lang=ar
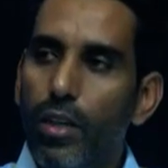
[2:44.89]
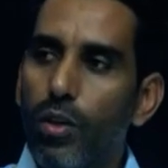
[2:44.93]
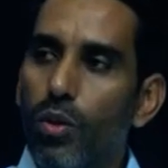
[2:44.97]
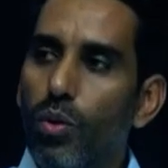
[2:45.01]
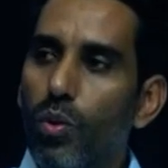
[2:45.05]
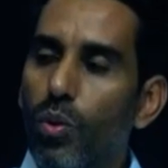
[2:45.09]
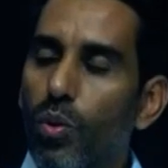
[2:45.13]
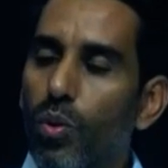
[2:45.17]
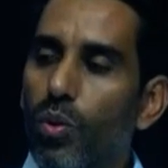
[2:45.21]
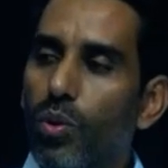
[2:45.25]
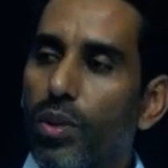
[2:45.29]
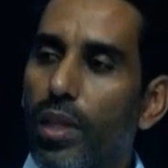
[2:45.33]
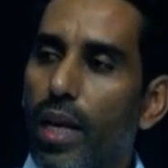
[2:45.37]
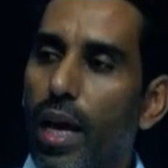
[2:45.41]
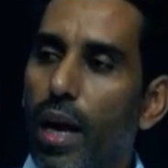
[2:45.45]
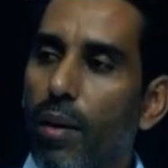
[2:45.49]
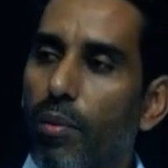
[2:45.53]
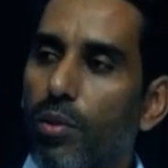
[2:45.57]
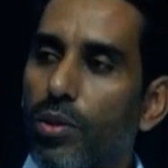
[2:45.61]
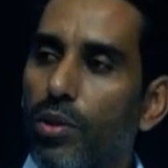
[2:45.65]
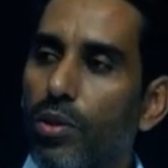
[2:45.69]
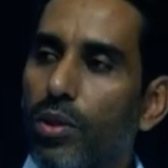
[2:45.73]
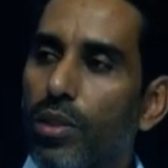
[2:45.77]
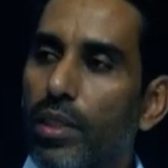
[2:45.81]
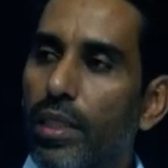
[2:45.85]
نعود
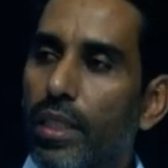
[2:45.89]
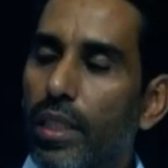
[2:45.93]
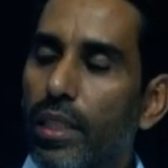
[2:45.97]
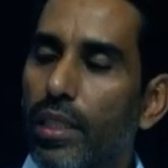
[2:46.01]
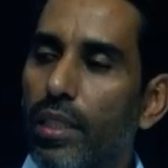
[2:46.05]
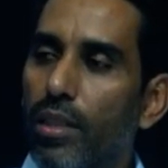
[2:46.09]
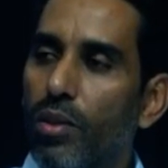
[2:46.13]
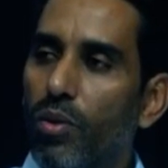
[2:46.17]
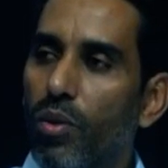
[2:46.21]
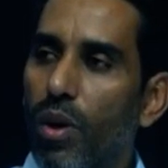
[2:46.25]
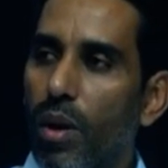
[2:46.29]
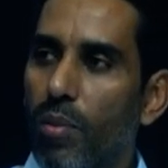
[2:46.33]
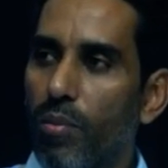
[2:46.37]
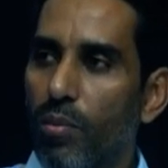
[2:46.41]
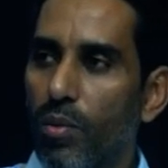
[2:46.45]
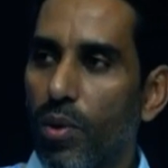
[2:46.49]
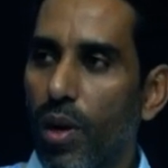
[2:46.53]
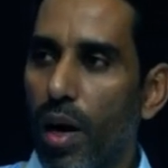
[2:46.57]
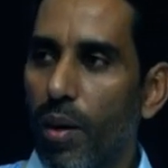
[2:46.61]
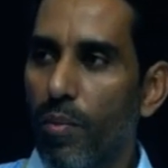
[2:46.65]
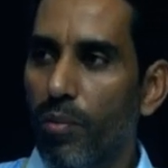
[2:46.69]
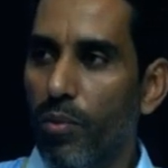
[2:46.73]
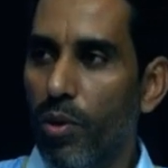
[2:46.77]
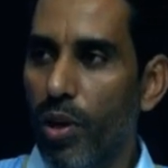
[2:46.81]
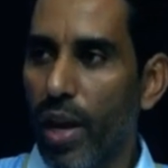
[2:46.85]
لابد نعلنوا
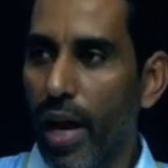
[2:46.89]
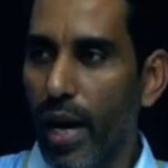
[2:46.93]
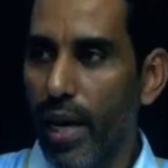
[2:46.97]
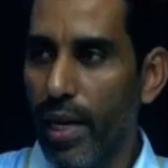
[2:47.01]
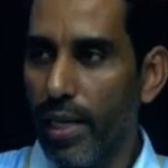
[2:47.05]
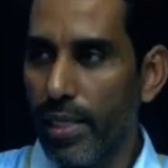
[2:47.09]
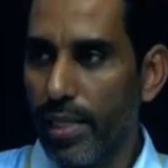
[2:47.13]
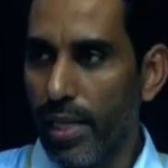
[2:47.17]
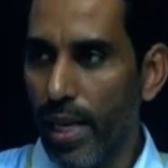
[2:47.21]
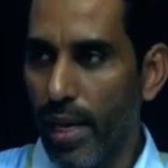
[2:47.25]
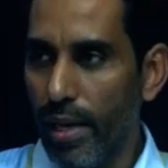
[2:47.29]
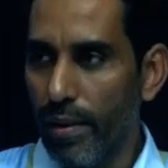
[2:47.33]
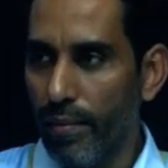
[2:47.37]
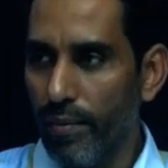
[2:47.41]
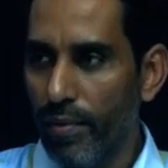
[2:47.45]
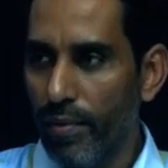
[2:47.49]
عن مناقصة